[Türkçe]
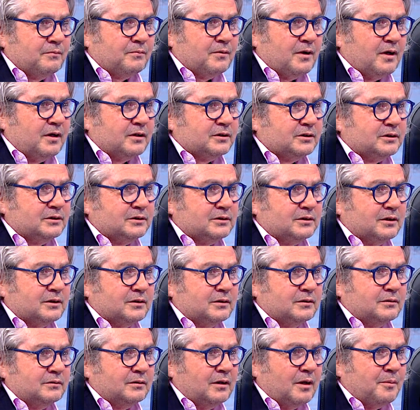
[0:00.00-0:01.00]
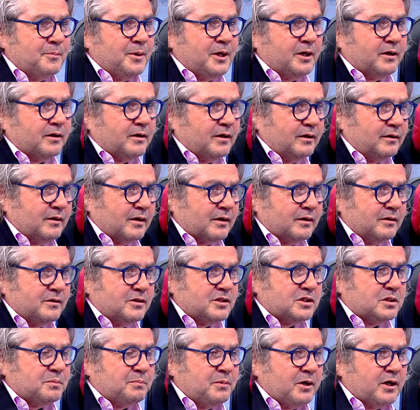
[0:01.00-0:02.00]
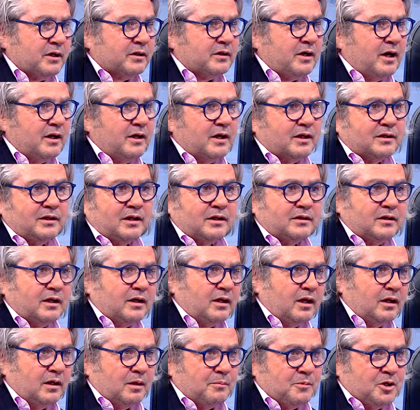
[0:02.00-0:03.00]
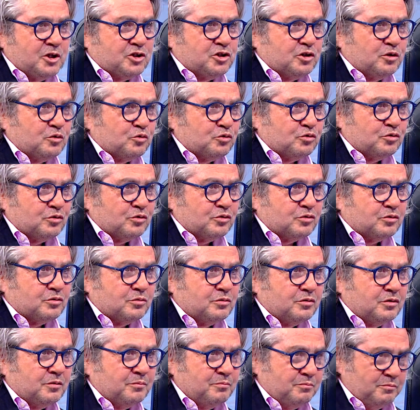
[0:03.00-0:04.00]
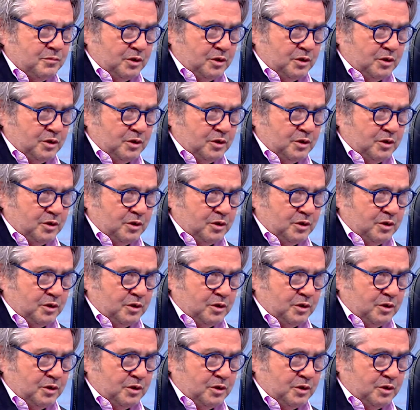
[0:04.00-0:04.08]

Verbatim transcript: Fransızların, Amerikalıların istihbarat kaynaklarından anlamaya çalışıyoruz.